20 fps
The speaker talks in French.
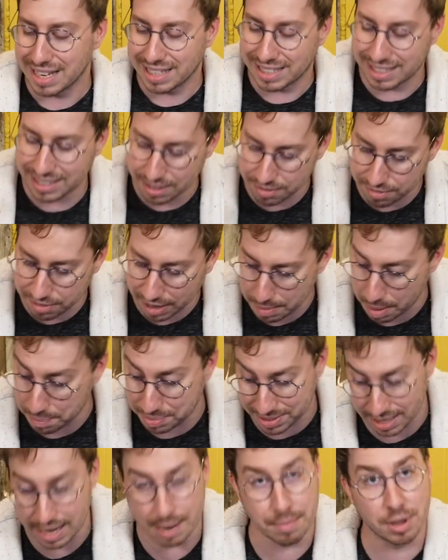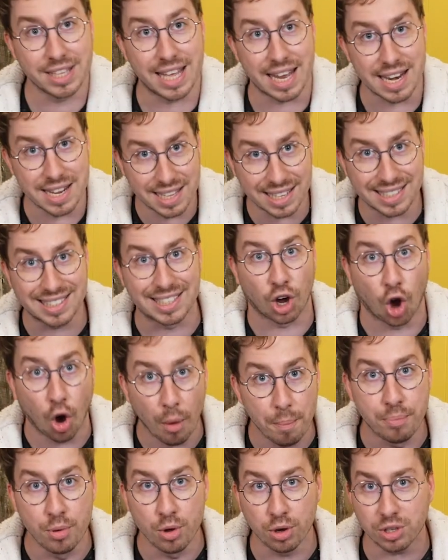C'est vraiment, puis c'est de la bonne qualité, c'est
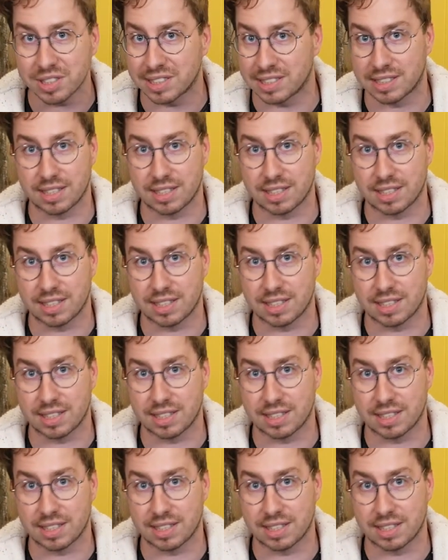robuste,